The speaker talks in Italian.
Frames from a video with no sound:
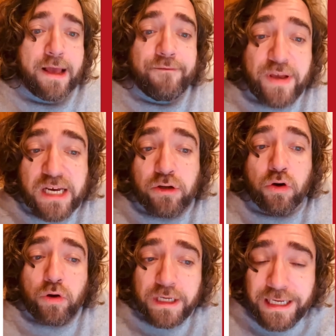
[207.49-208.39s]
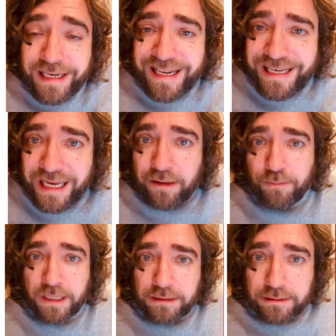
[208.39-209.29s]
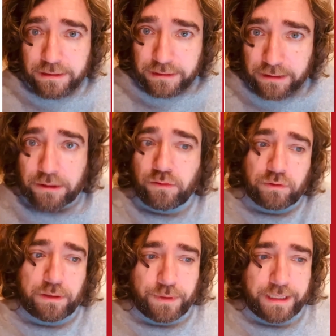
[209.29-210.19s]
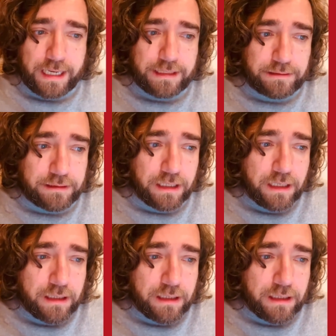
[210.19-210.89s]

vengono illegalmente trattenuti i migranti?